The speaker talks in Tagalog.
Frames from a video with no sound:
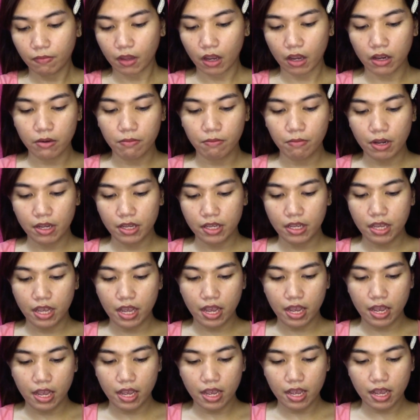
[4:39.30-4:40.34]

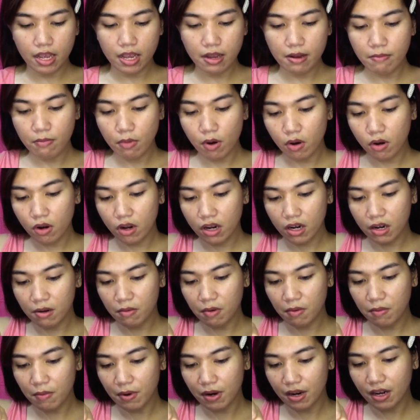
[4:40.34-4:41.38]
Pandali. Bongga
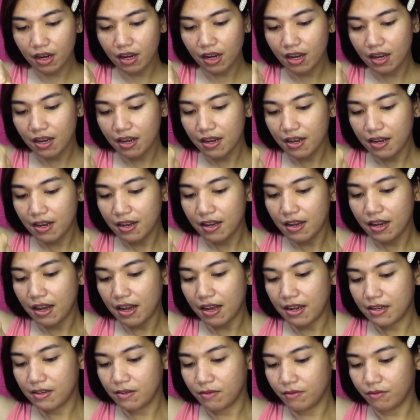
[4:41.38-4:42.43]
naman mag,
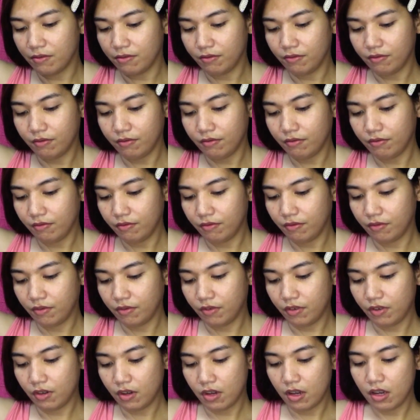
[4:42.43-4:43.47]
ano.
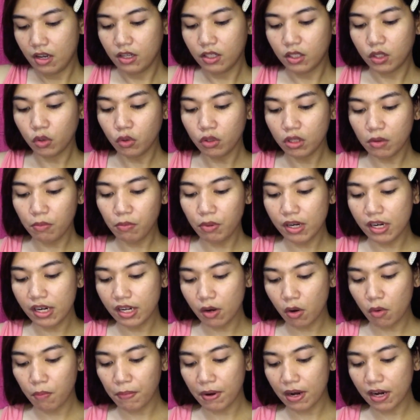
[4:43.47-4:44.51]
So, nabili
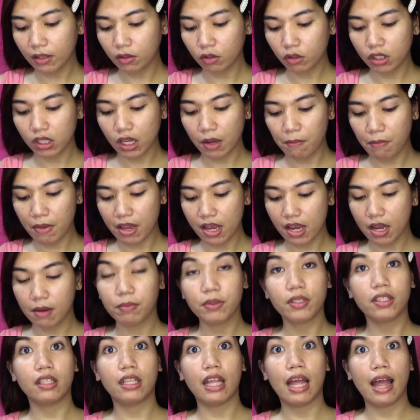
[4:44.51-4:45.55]
ko pala to sa Makeup
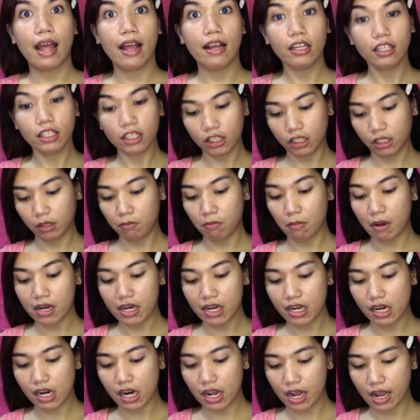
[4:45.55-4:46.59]
Stash
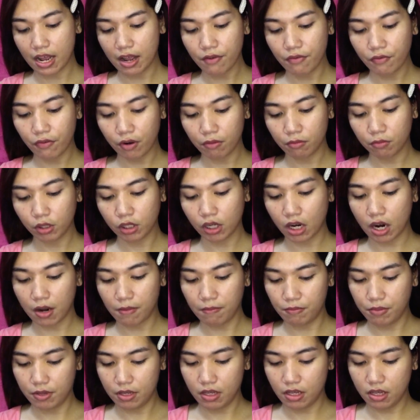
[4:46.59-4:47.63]
Manila from
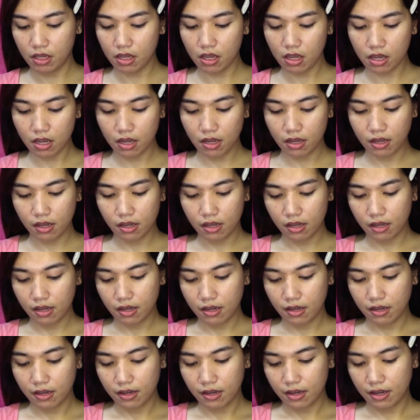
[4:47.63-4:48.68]
Shopee.
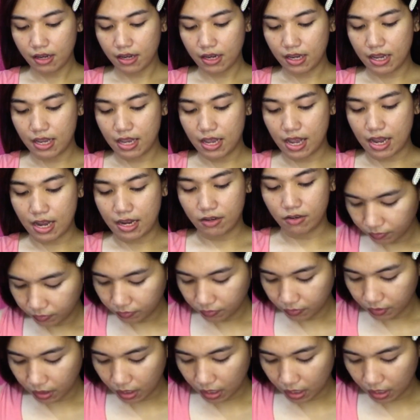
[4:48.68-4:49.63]
Ayan.